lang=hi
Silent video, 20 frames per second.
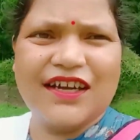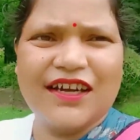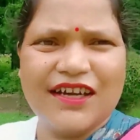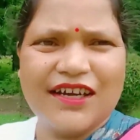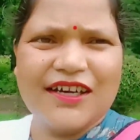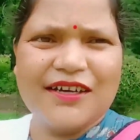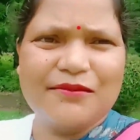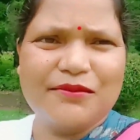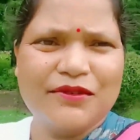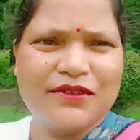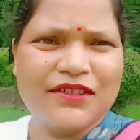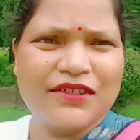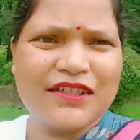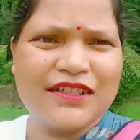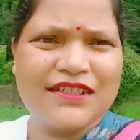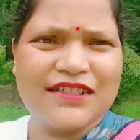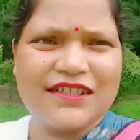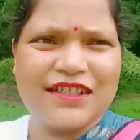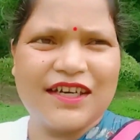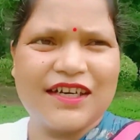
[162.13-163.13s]
आप लोग
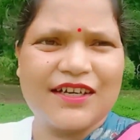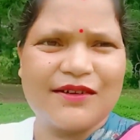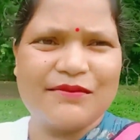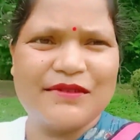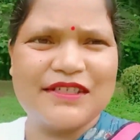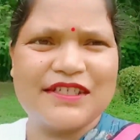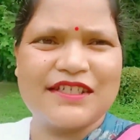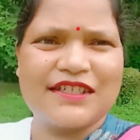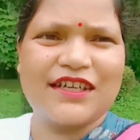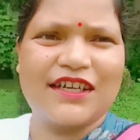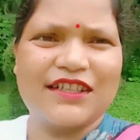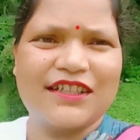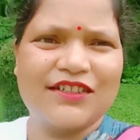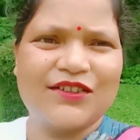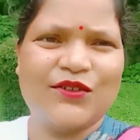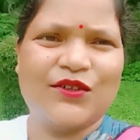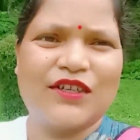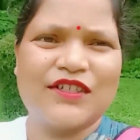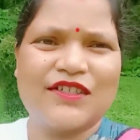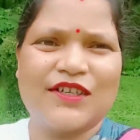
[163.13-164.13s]
इस तरह का मैसेज करते हैं
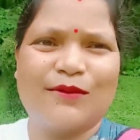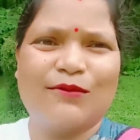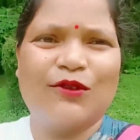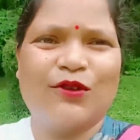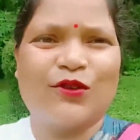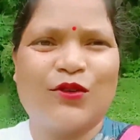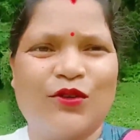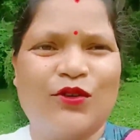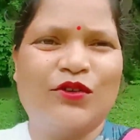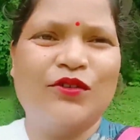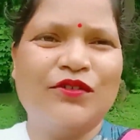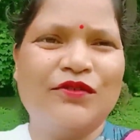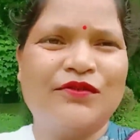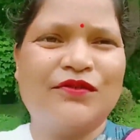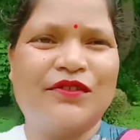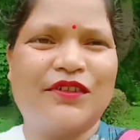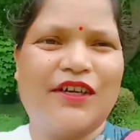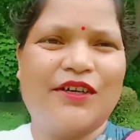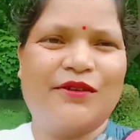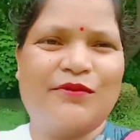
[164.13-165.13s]
थोड़ा सा हम लोग
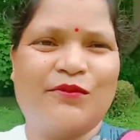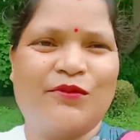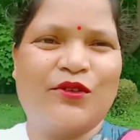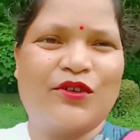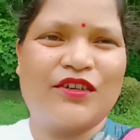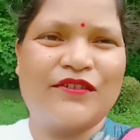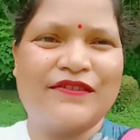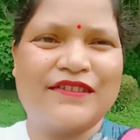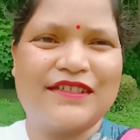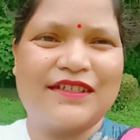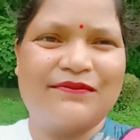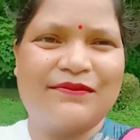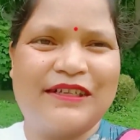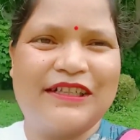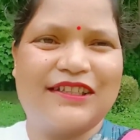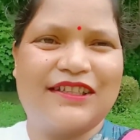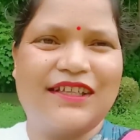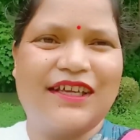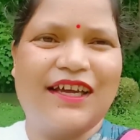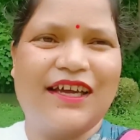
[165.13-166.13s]
को मोटिवेशन
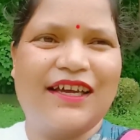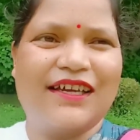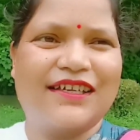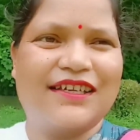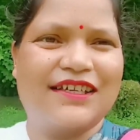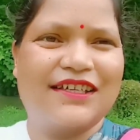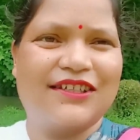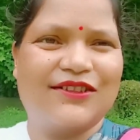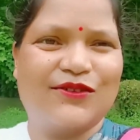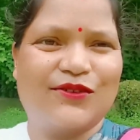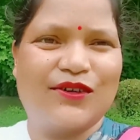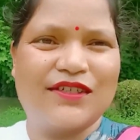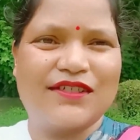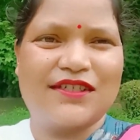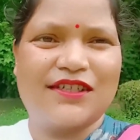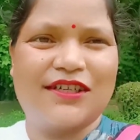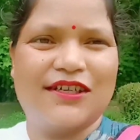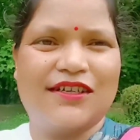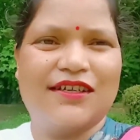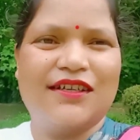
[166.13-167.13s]
मिलता है कि थोड़ा
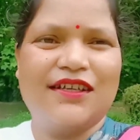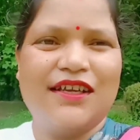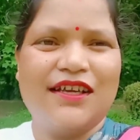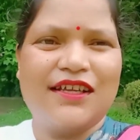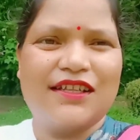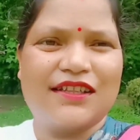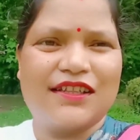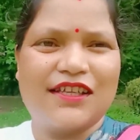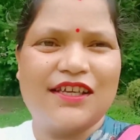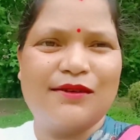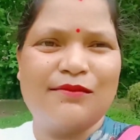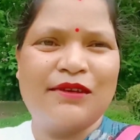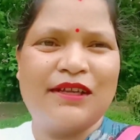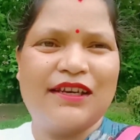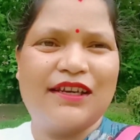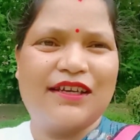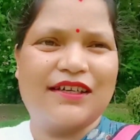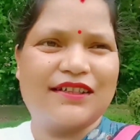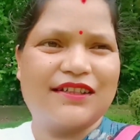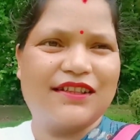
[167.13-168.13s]
सा दिल में
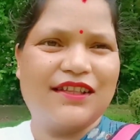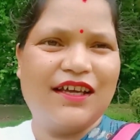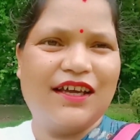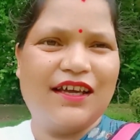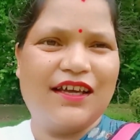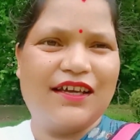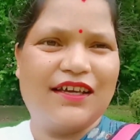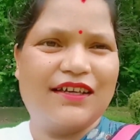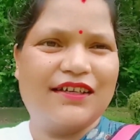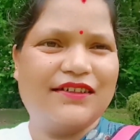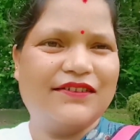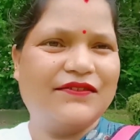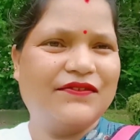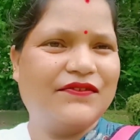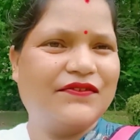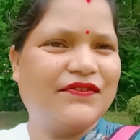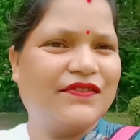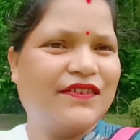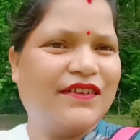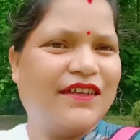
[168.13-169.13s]
लगता है
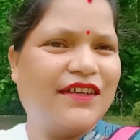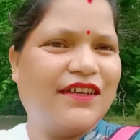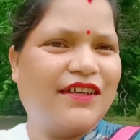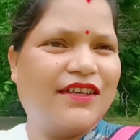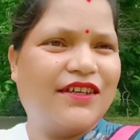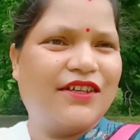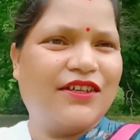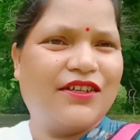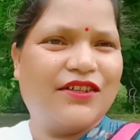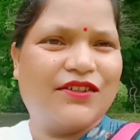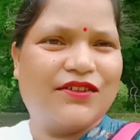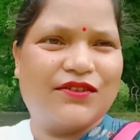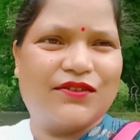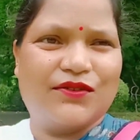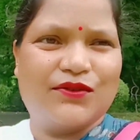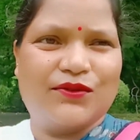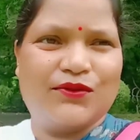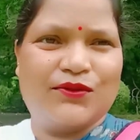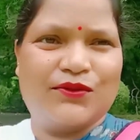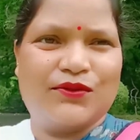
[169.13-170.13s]

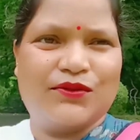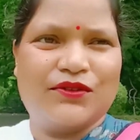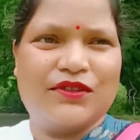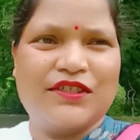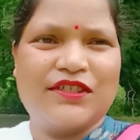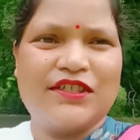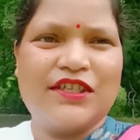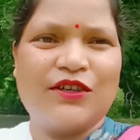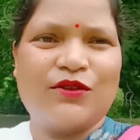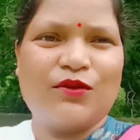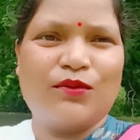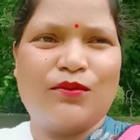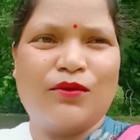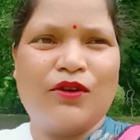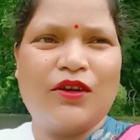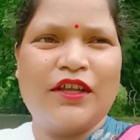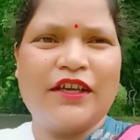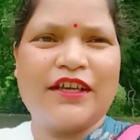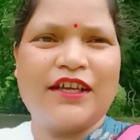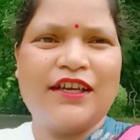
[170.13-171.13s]
तो इसी को
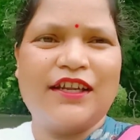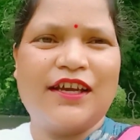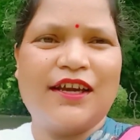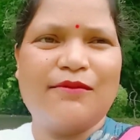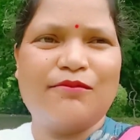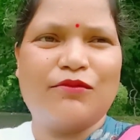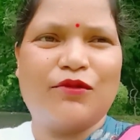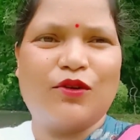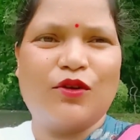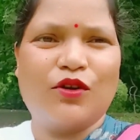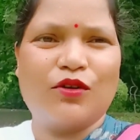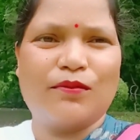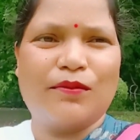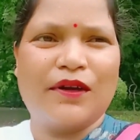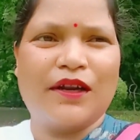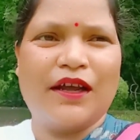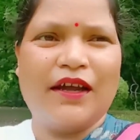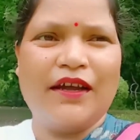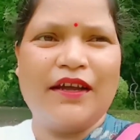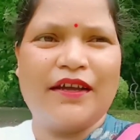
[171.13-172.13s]
बोलने के लिए हम ब्लॉग
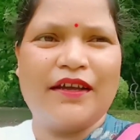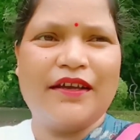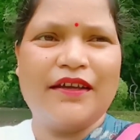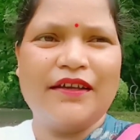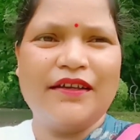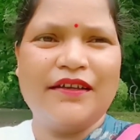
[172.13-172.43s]
बनाए हैं